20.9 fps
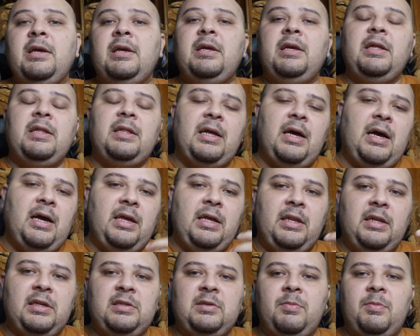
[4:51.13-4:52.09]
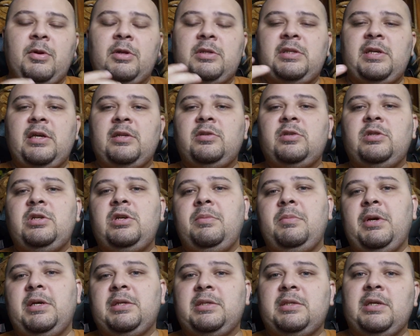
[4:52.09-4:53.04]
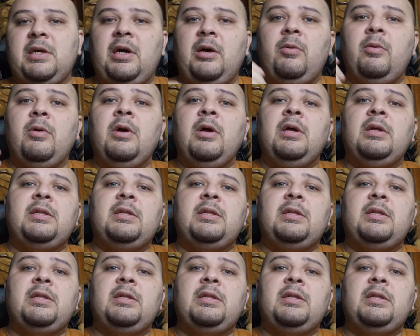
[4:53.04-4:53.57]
que está aí nesse processo de imersão,